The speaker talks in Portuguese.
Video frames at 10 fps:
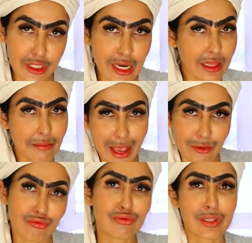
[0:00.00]
dia, ela tá me
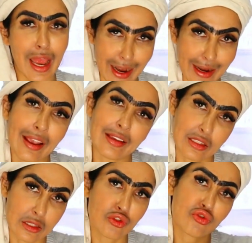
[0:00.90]
assustada
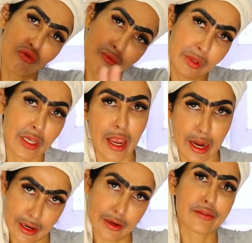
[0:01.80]
ainda. Desculpe
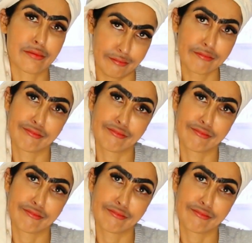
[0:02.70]
ela.